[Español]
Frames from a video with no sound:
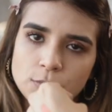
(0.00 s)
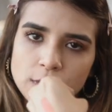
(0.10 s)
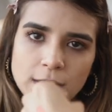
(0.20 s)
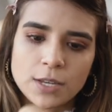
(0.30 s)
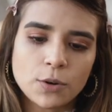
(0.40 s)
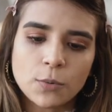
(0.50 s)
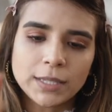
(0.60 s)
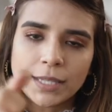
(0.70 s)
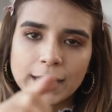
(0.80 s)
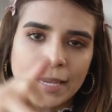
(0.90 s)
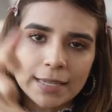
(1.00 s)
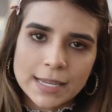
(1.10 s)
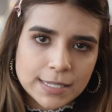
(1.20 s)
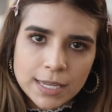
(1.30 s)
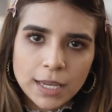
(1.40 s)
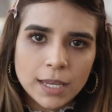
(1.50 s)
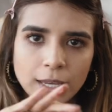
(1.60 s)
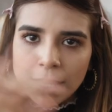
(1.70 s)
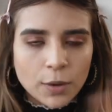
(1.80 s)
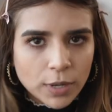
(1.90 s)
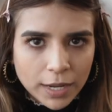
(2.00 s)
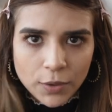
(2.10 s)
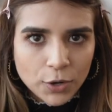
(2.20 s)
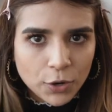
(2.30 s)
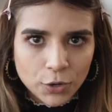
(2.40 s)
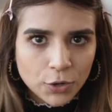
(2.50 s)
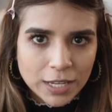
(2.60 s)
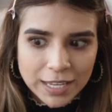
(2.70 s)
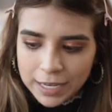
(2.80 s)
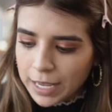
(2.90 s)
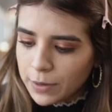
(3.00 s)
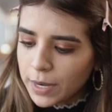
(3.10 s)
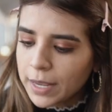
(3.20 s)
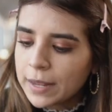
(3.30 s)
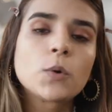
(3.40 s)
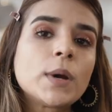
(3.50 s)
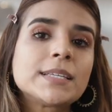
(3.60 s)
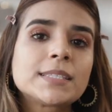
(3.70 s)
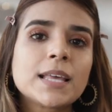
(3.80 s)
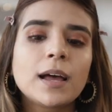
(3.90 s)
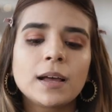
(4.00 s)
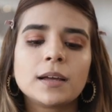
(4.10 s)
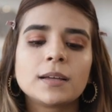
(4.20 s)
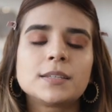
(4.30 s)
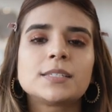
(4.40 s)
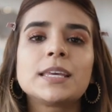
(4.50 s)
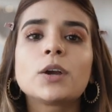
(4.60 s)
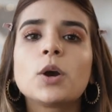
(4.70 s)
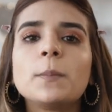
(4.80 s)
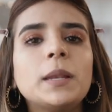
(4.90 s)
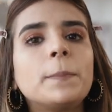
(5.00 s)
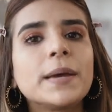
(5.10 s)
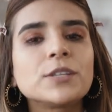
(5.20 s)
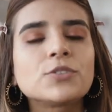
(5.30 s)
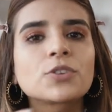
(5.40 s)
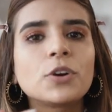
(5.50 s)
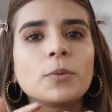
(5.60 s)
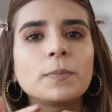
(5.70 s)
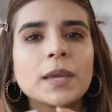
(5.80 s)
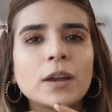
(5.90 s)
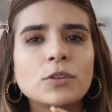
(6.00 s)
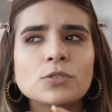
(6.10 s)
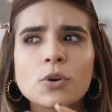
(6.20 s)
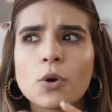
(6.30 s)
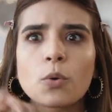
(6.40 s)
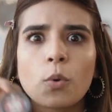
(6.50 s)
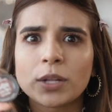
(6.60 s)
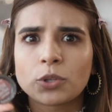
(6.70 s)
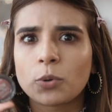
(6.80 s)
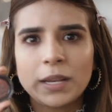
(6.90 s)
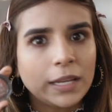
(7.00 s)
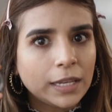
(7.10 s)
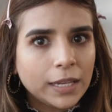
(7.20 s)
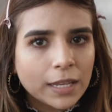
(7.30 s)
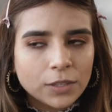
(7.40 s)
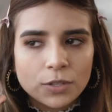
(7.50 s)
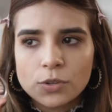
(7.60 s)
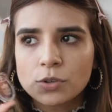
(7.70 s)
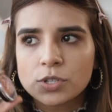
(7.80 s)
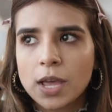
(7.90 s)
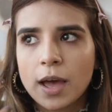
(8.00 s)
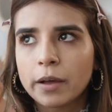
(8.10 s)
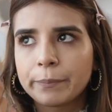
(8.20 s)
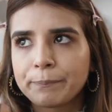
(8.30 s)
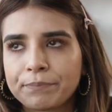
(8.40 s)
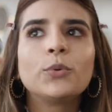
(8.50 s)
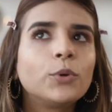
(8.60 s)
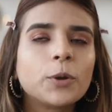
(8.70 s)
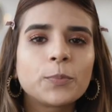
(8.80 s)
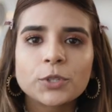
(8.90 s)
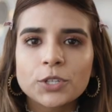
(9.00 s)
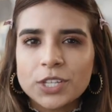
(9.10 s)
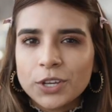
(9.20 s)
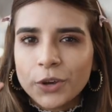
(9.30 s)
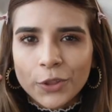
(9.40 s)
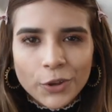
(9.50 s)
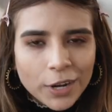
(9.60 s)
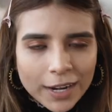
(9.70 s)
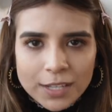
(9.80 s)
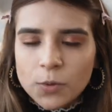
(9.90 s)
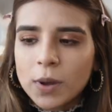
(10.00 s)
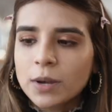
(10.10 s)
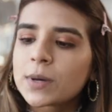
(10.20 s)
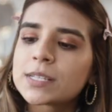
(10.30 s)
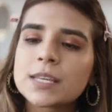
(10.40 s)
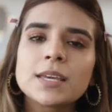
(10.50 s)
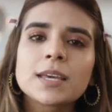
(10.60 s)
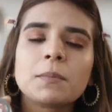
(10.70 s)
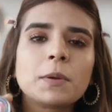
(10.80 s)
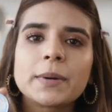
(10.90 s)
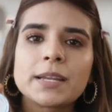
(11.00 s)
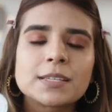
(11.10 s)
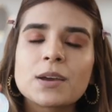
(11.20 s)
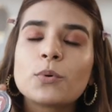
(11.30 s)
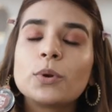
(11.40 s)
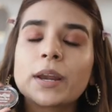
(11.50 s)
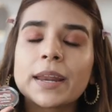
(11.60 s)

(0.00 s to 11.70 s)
ustedes se dan cuenta que hice así y de una quedó el color increíble. Cuesta 5 mil pesos colombianos o 4.500, o sea, 1.5 dólares o algo así, que me parece un